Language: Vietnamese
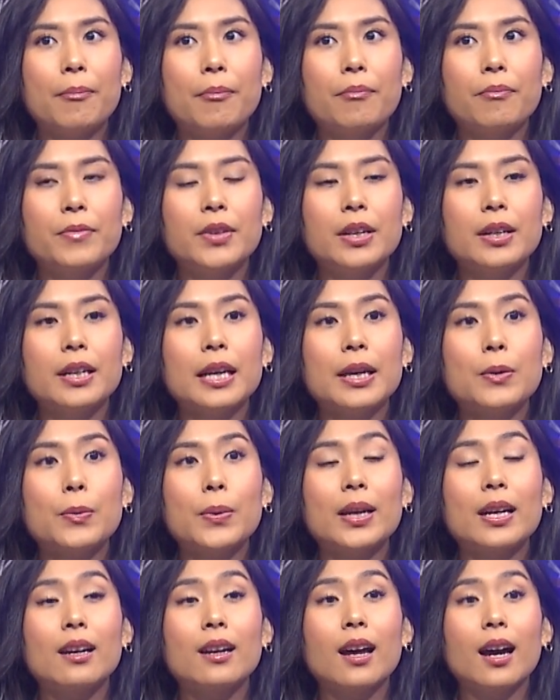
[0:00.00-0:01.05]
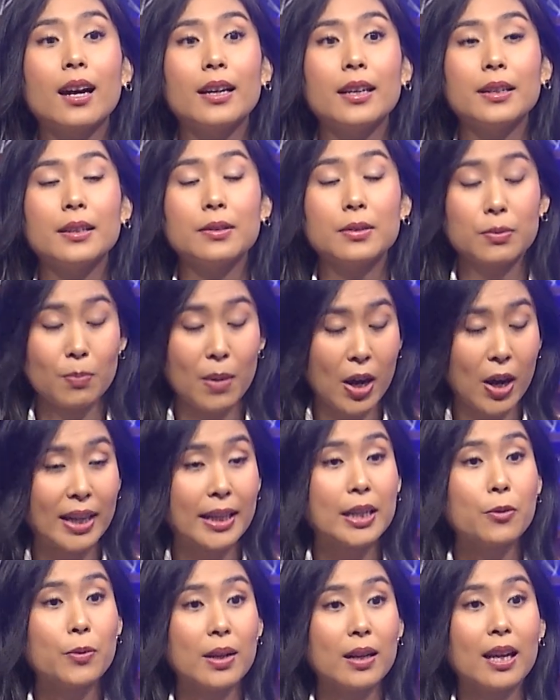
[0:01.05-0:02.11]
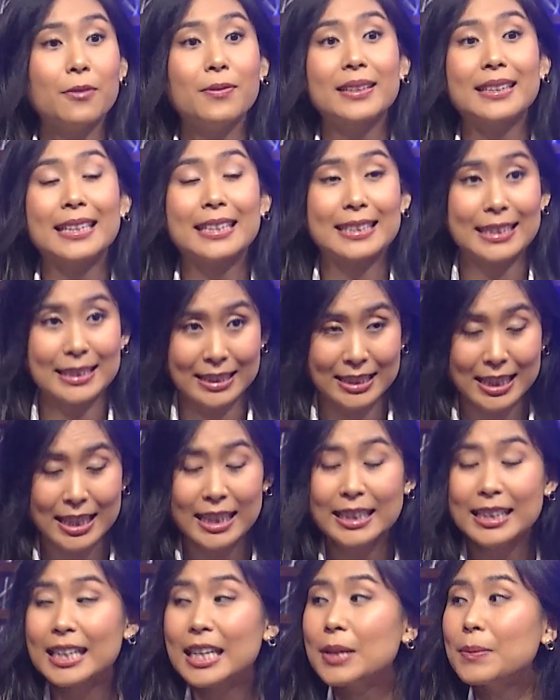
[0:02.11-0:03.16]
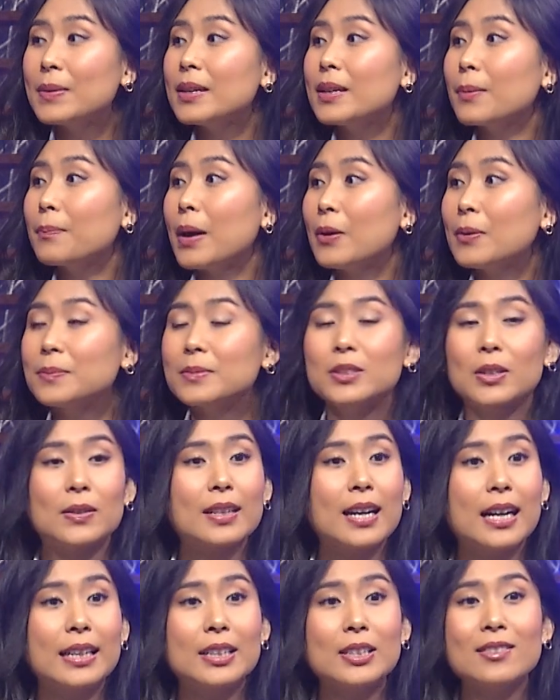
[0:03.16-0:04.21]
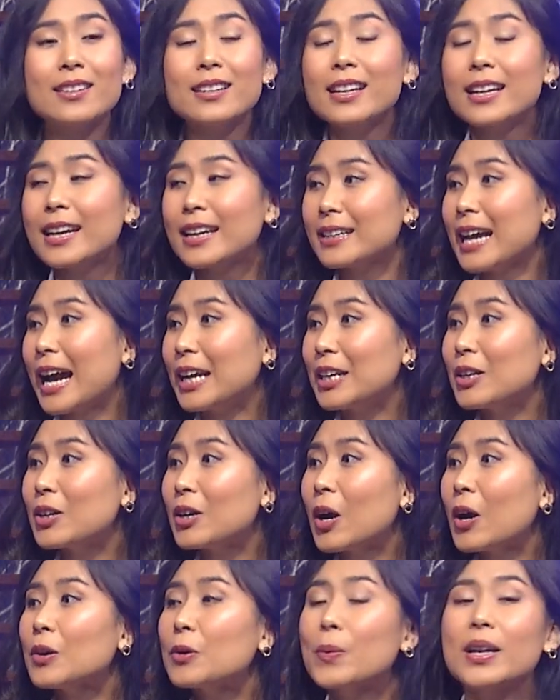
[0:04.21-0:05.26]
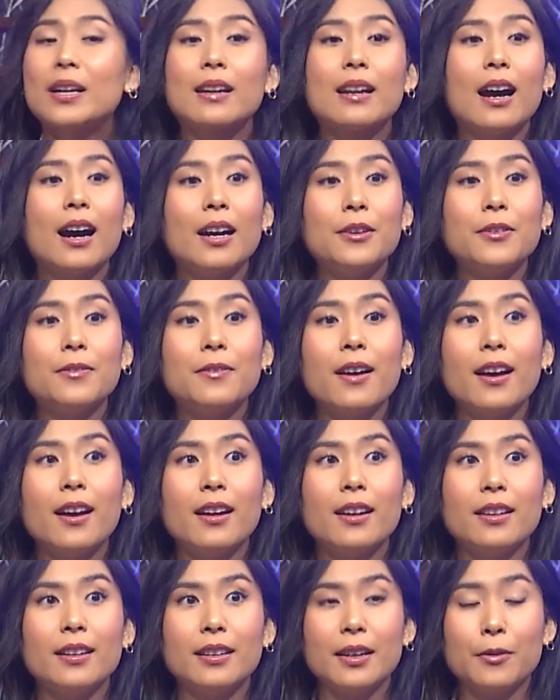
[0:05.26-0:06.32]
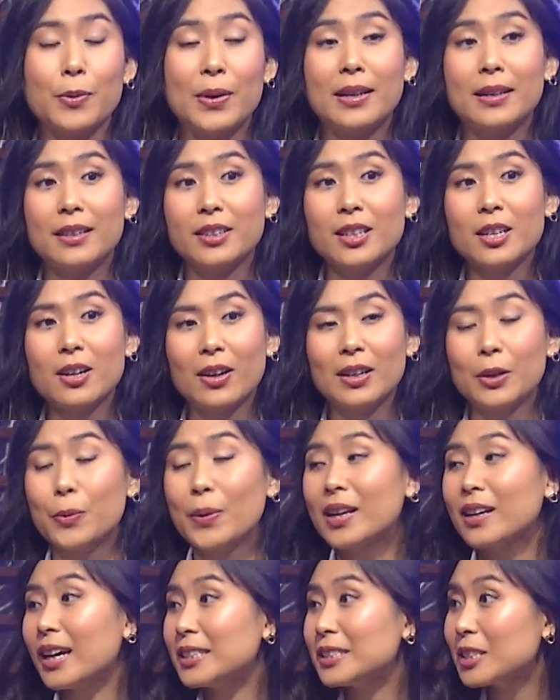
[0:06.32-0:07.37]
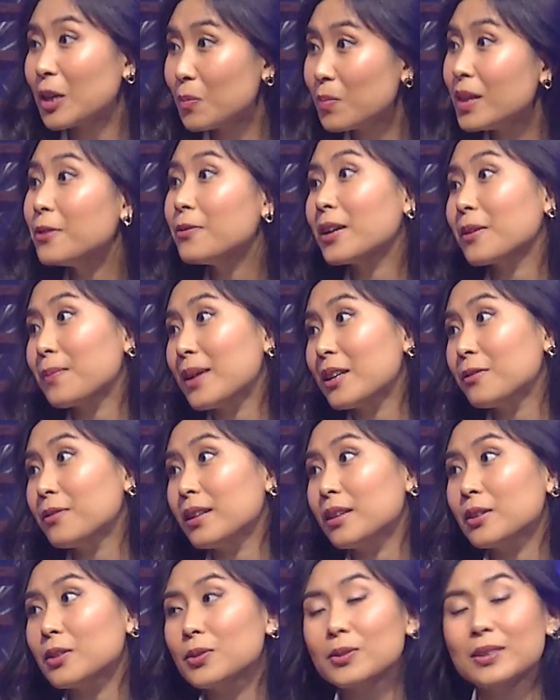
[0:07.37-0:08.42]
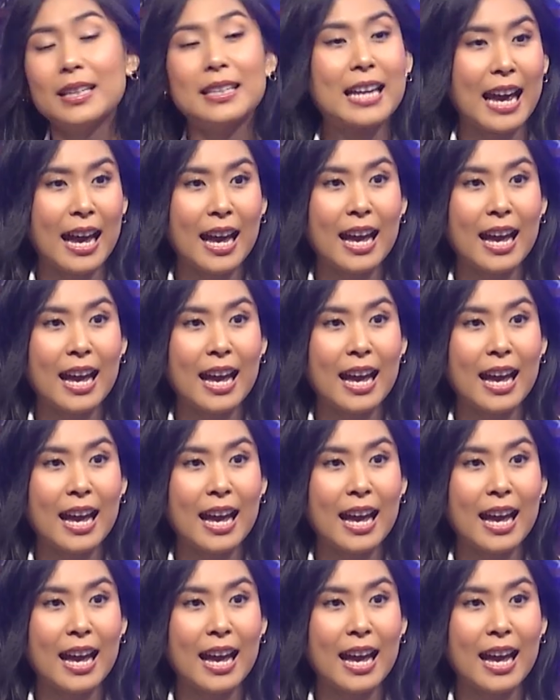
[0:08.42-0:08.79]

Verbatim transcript: những cái quyền lợi, ngoài cái quyền lợi về tiền tử á, thì bây giờ bảo hiểm trọn đời nó rất là hiện đại, nó có quyền lợi về nó gọi là quyền lợi sống, living benefit luôn Thanh Nhã.